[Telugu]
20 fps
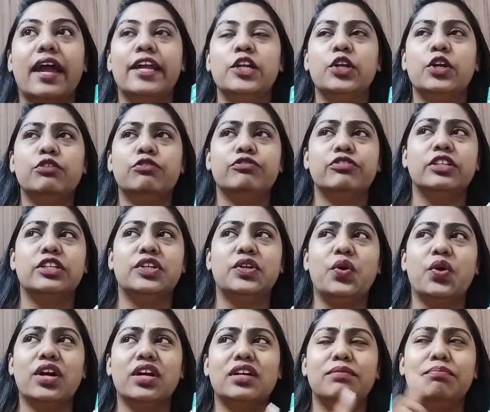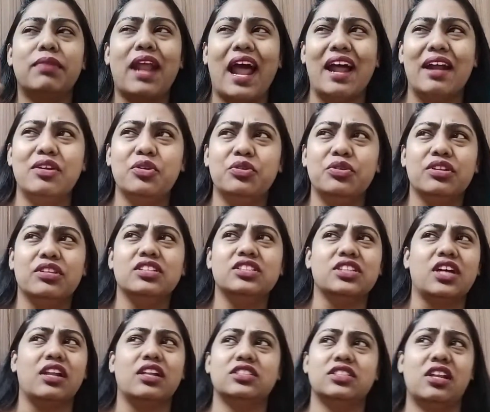కైండ్ ఆఫ్ ఒక బ్రాండ్ ఉంటుంది
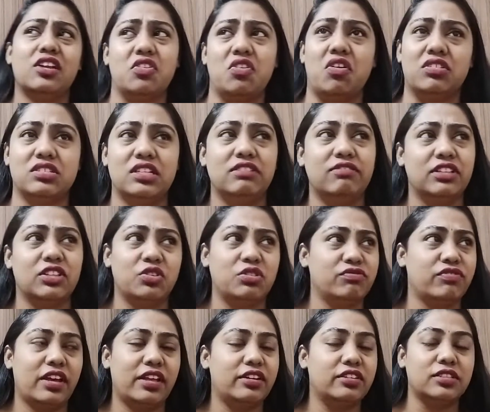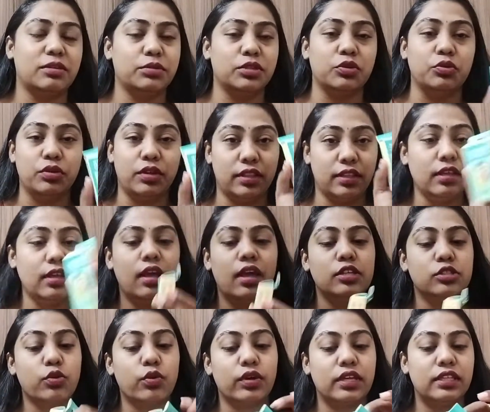చాలా చాలా కాస్ట్లీ వన్ థౌసండ్ ఫైవ్ హండ్రెడ్ సంథింగ్ ఉంటుంది
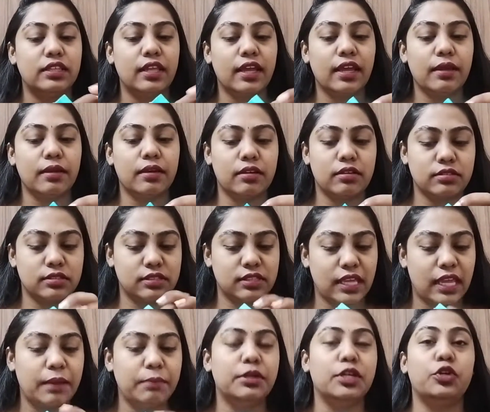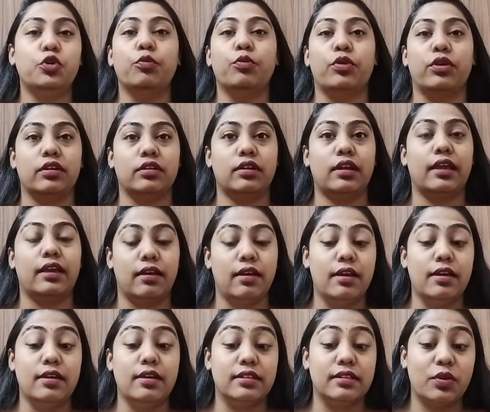సో ఇదే సేమ్ డిటో ప్రోడక్ట్
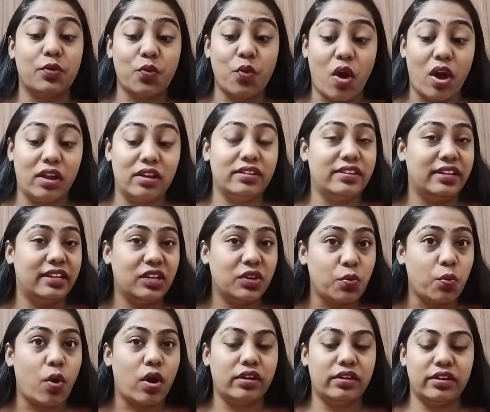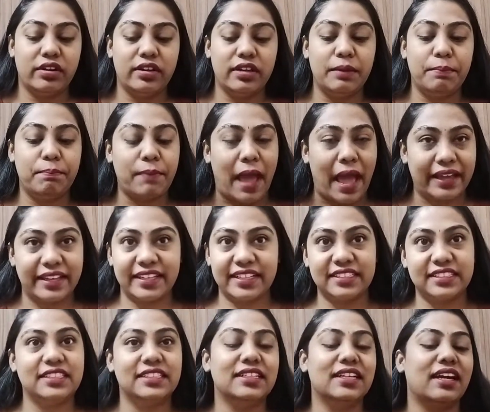క్వాలిటీ క్వాంటిటీ
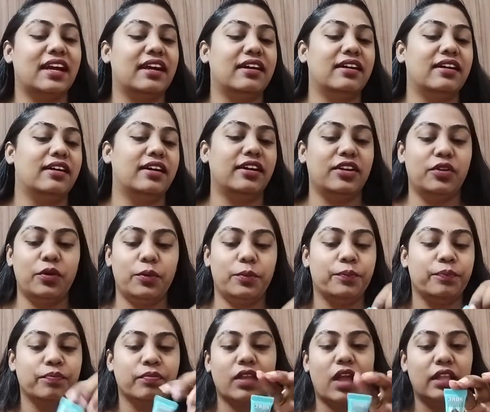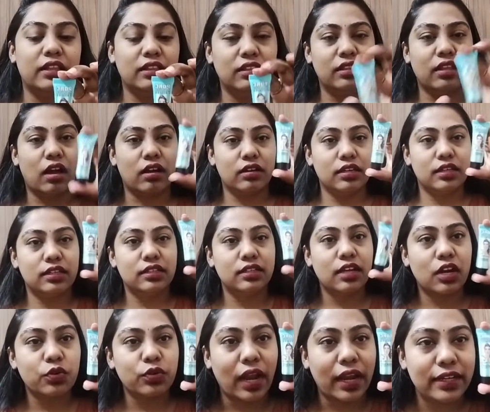ప్యాకేజింగ్ యూనో అంతా ఇది
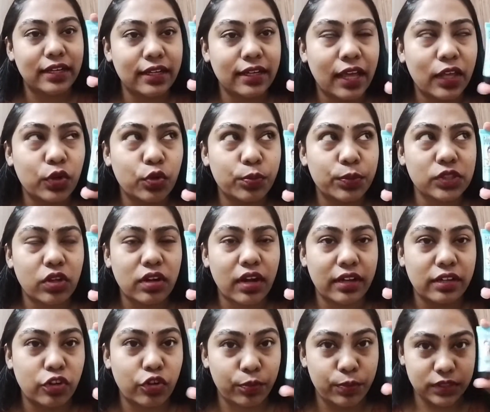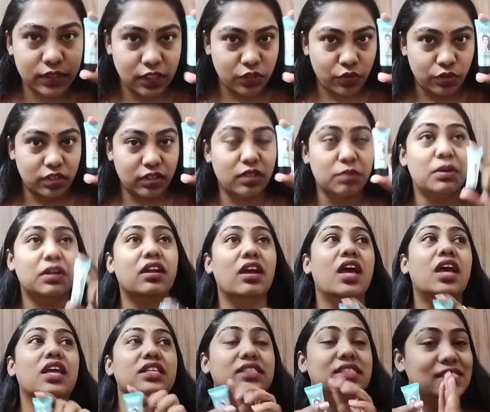నాకు నైంటీ నైన్ రూపీస్ ఆర్ హండ్రెడ్ రూపీస్కి దొరికింది బట్
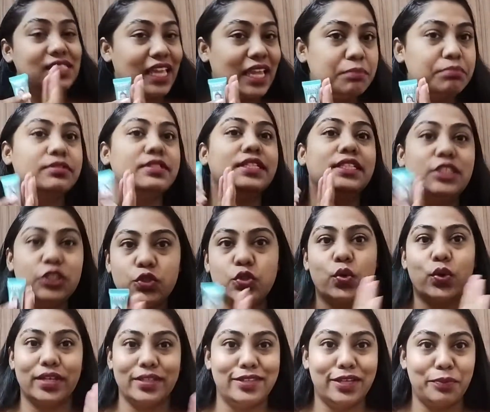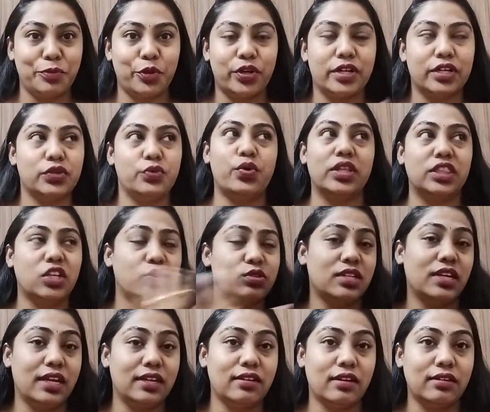సేమ్ డిట్టో ఇదే ప్రోడక్ట్ వన్
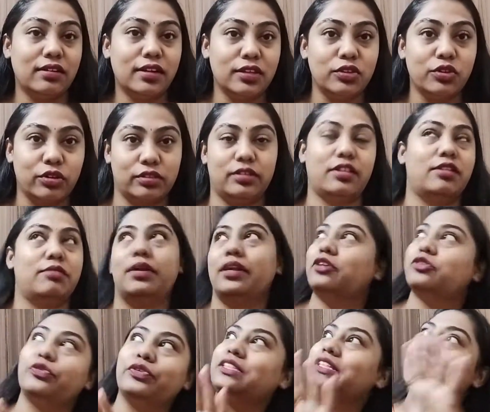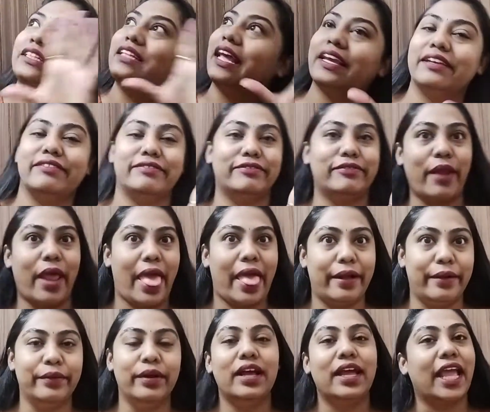థౌసండ్ ఎయిట్ హండ్రెడ్కి దొరుకుతుంది అనమాట సో ఇట్స్ లైక్
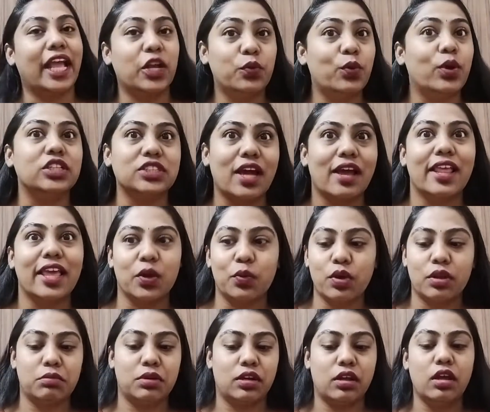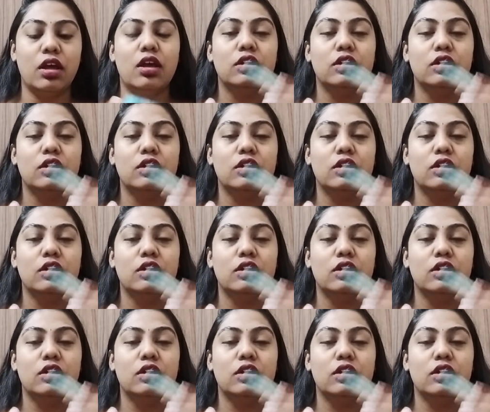వ్యావ్ ఎక్కువ చాలా ఎక్కువ అనమాట